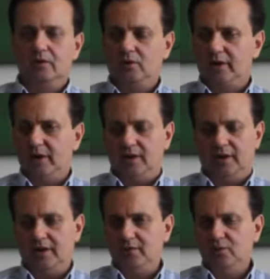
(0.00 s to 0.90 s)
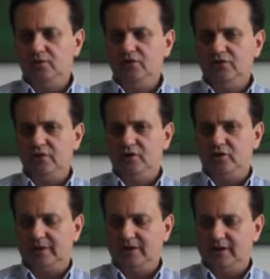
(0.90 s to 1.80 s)
Olha, é muito difícil,
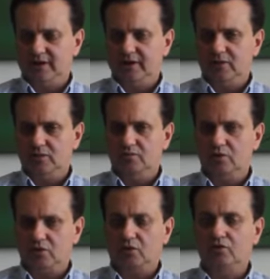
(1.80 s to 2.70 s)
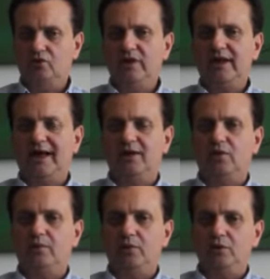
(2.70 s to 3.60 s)
é uma decisão muito consolidada
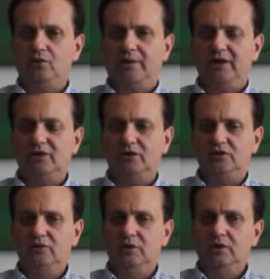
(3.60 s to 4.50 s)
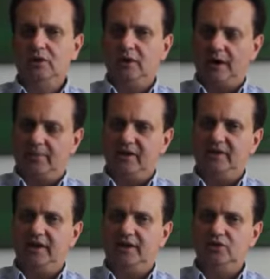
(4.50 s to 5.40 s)
o apoio do partido à
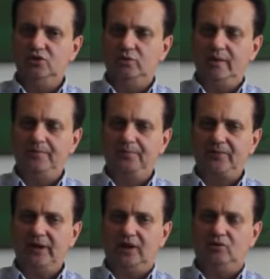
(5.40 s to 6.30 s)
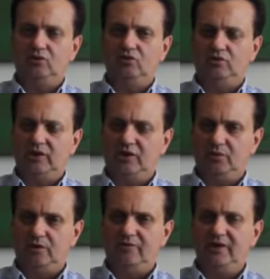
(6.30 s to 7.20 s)
presidenta Dilma. As consultas são
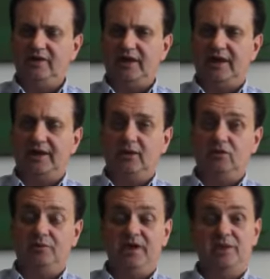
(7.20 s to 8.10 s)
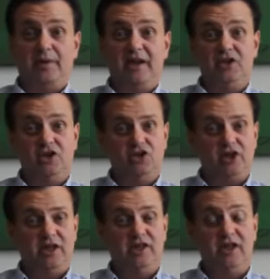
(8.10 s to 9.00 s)
muito avançadas, os principais
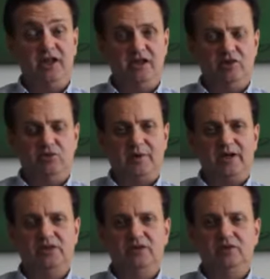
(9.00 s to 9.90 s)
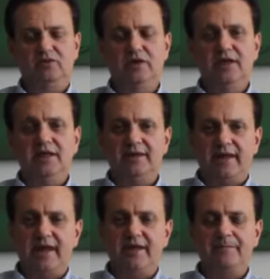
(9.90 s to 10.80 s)
dirigentes, líderes do partido
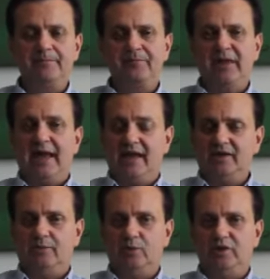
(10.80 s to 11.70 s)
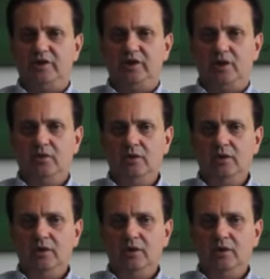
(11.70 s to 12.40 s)
têm essa posição.